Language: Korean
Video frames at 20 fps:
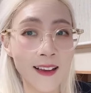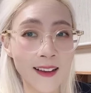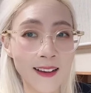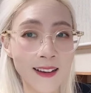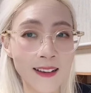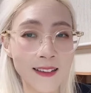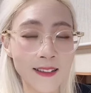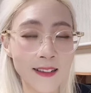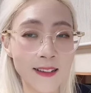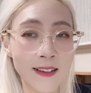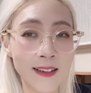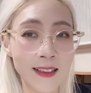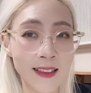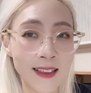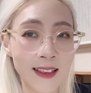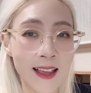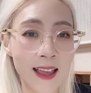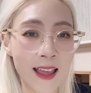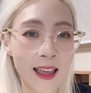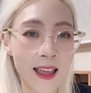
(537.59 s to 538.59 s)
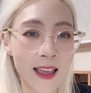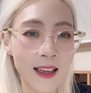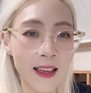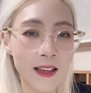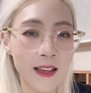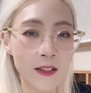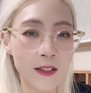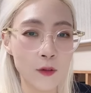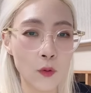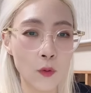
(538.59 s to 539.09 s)
그래서 그때
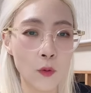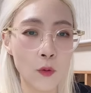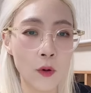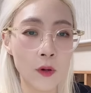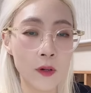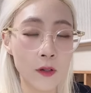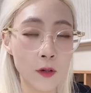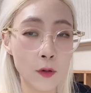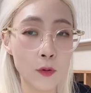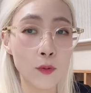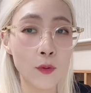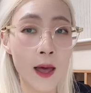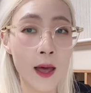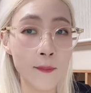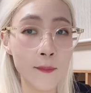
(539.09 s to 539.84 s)
또 그것도